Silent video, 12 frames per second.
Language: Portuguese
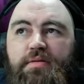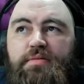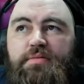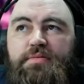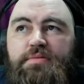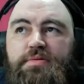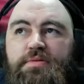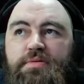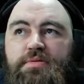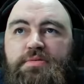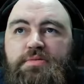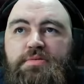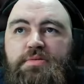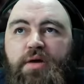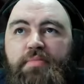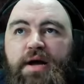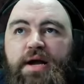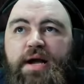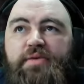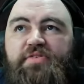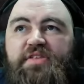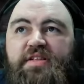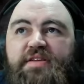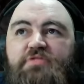aves, velho. É um macaco em
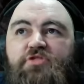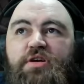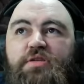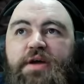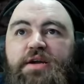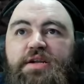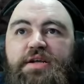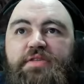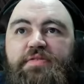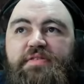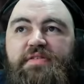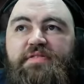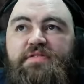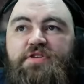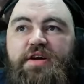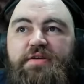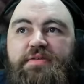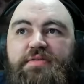cima das aves jogando merda neles, vê se eles se enxergam.